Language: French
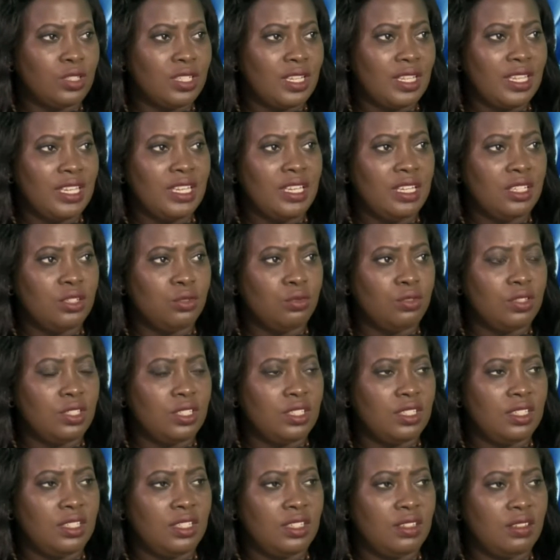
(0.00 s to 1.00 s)
ça dégage
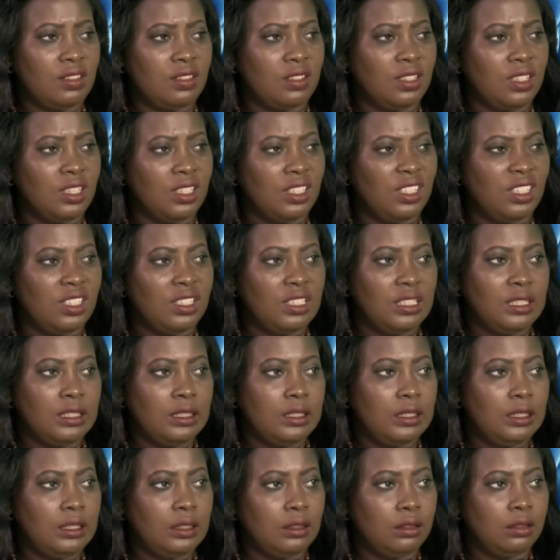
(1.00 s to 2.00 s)
aussi des, euh,
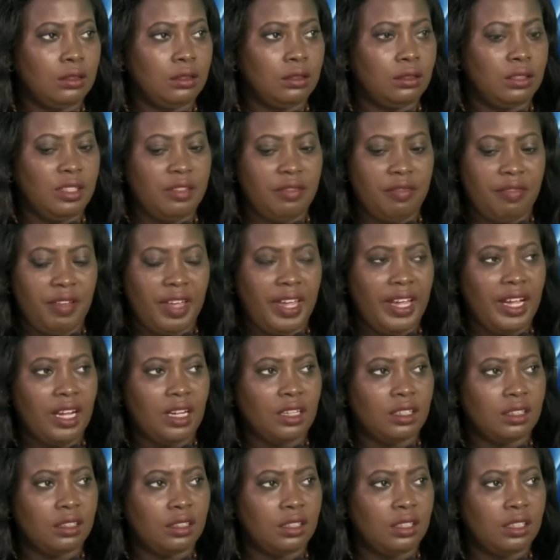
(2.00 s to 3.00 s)
euh, des,
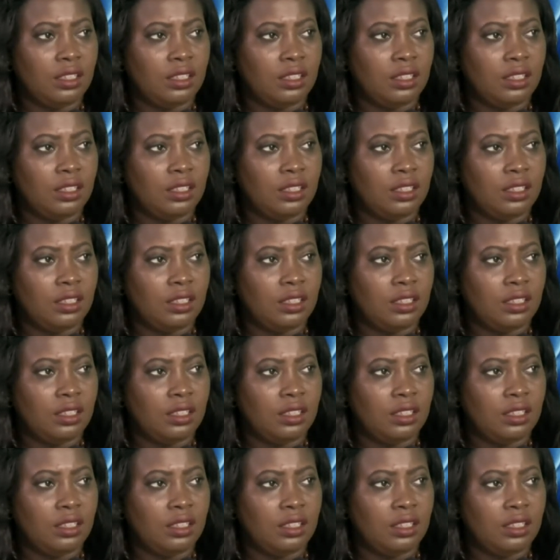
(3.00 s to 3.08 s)
vers.